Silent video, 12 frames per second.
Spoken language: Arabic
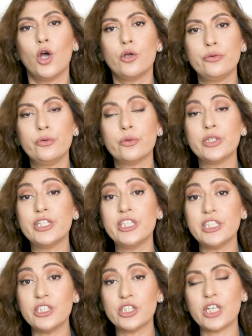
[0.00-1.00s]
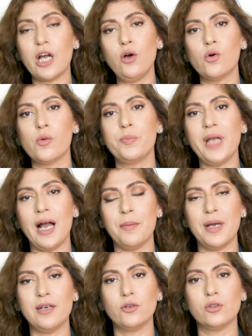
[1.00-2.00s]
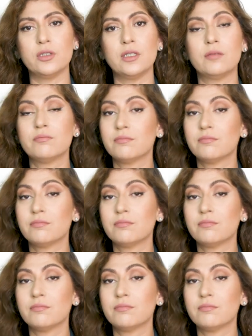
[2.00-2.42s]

أنه ينجحوا بعملهم